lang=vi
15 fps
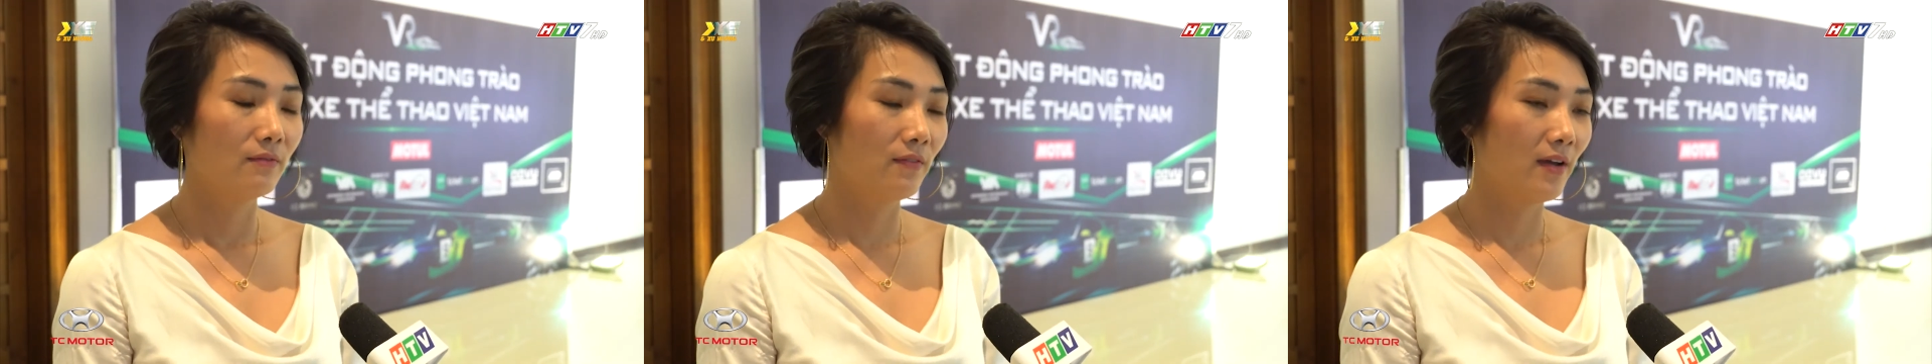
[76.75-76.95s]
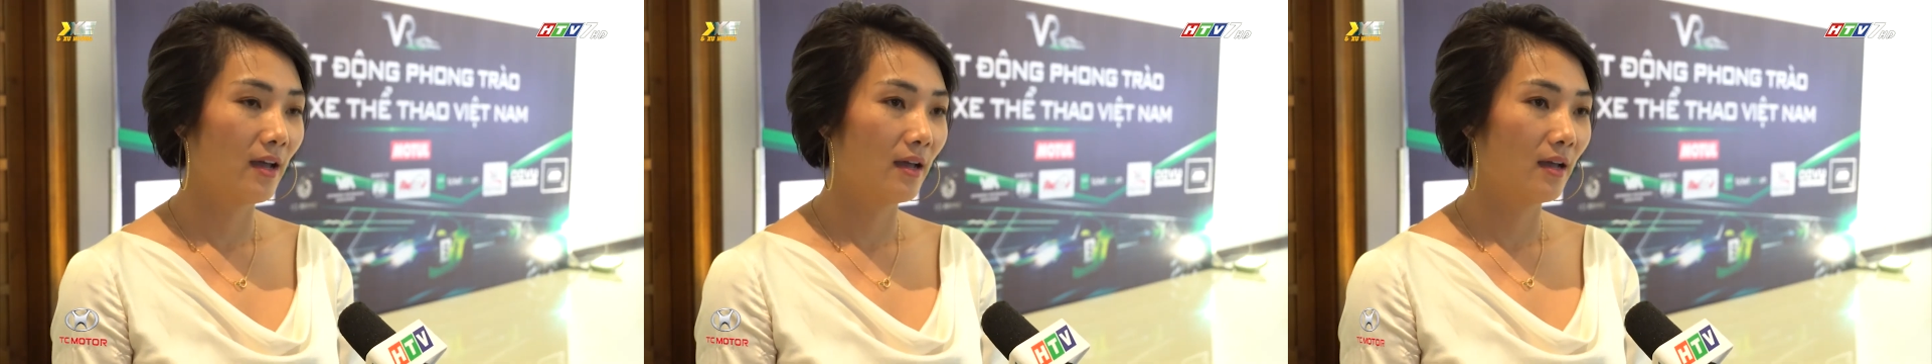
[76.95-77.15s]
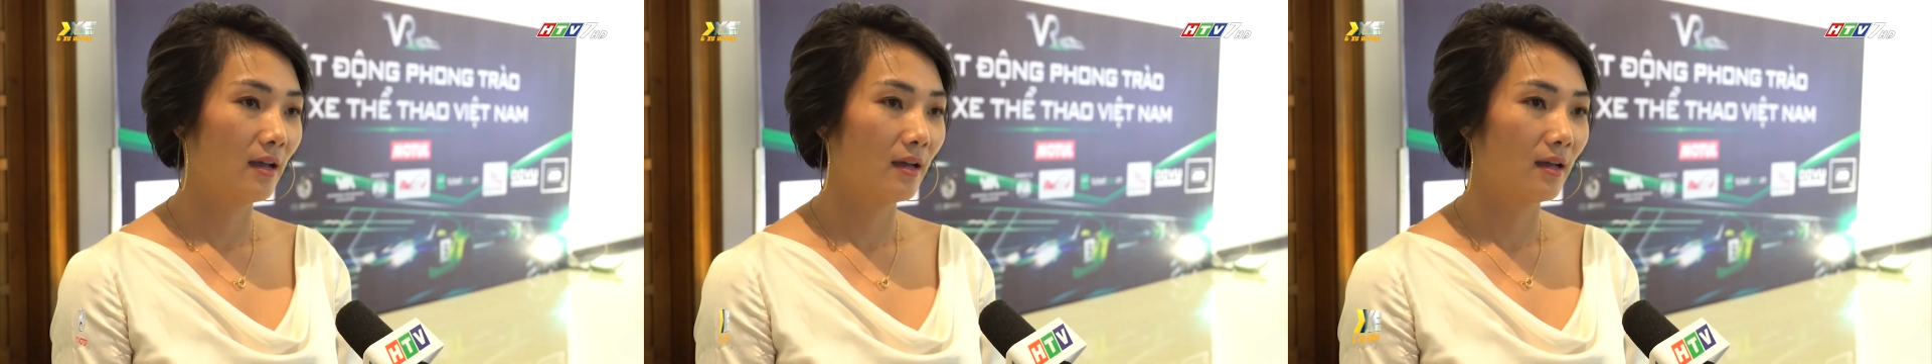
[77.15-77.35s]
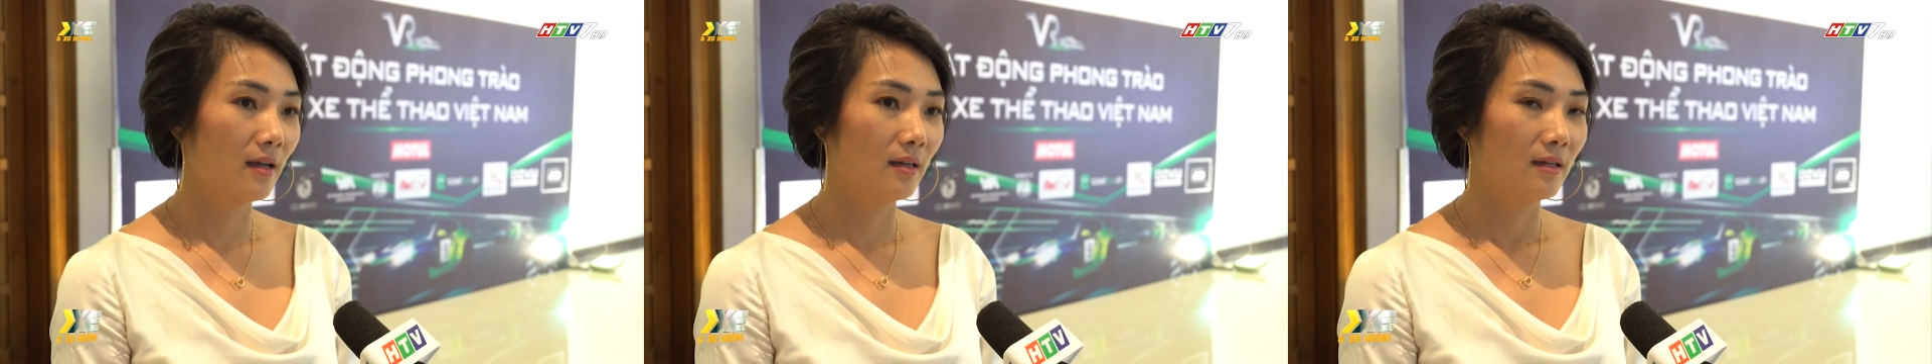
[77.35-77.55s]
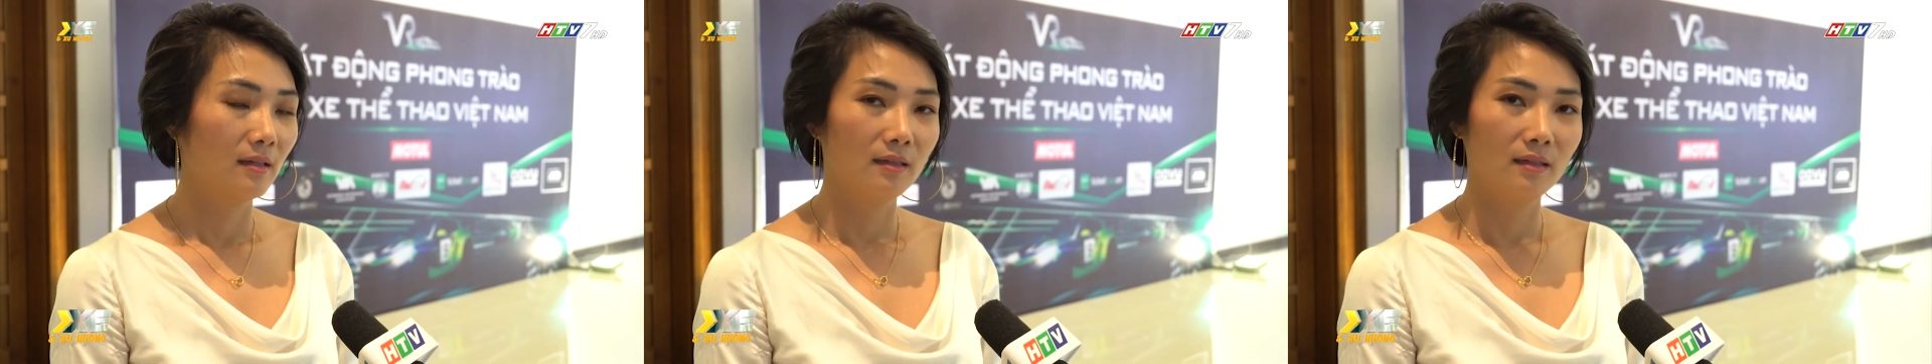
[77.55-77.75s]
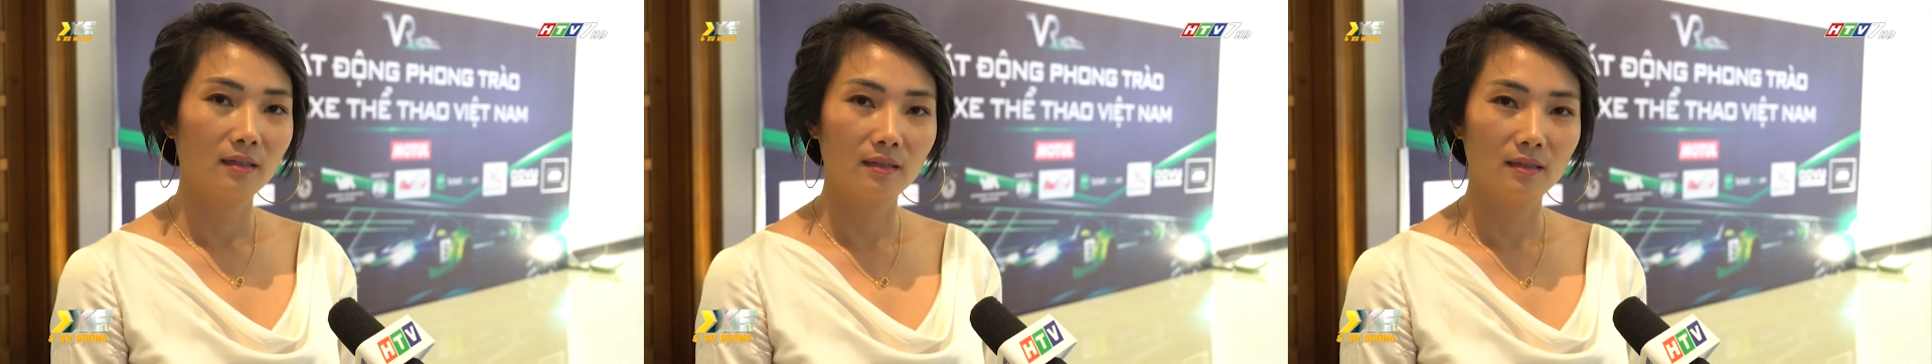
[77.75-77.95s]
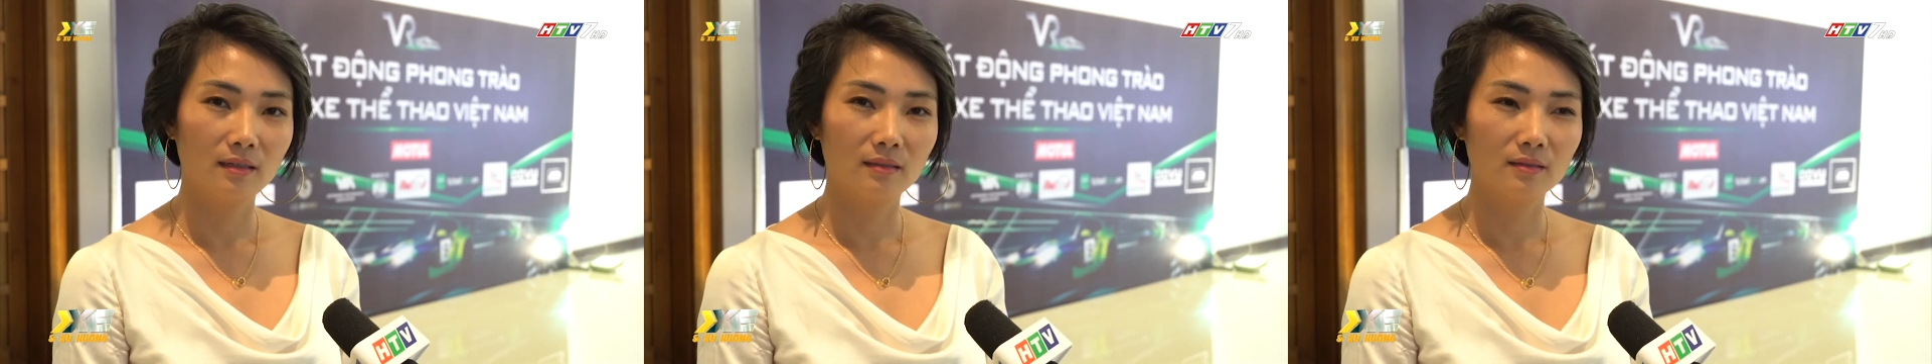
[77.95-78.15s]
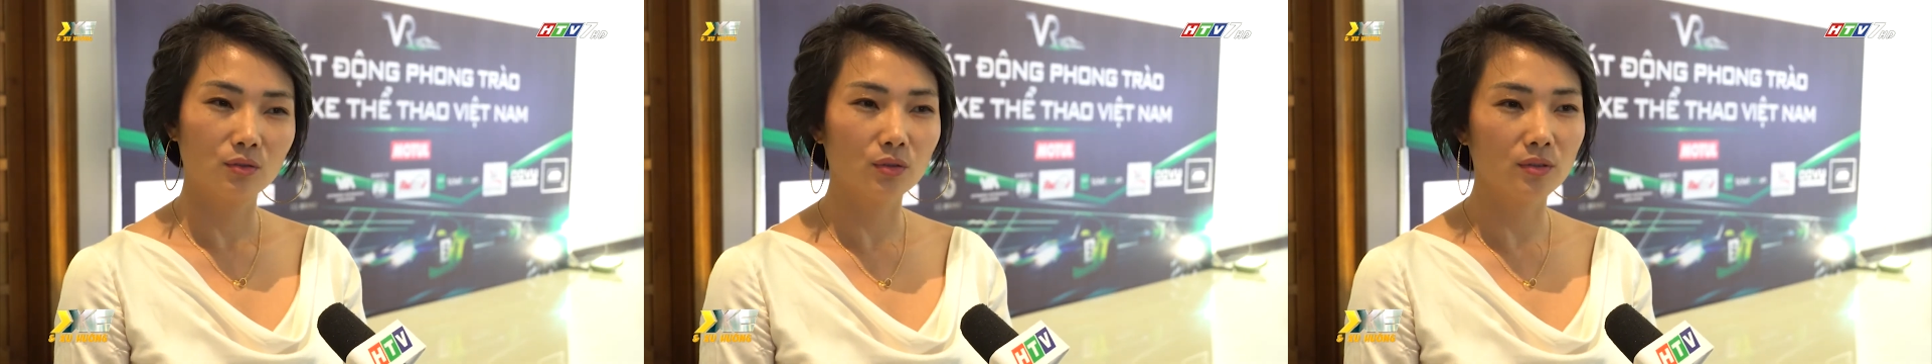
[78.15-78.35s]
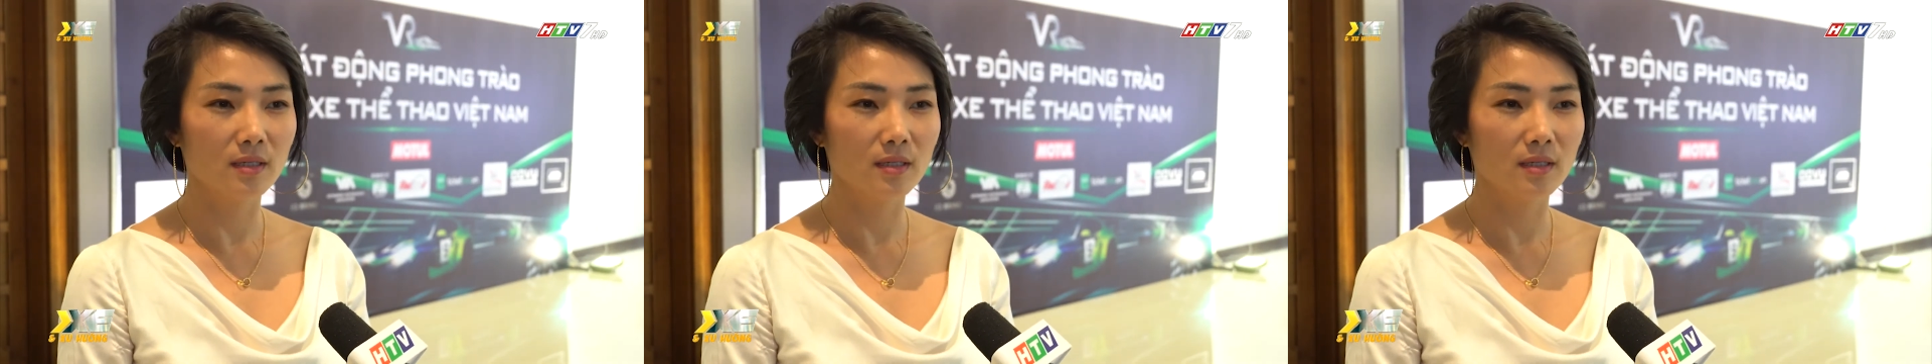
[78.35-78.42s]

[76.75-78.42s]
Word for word: Và tôi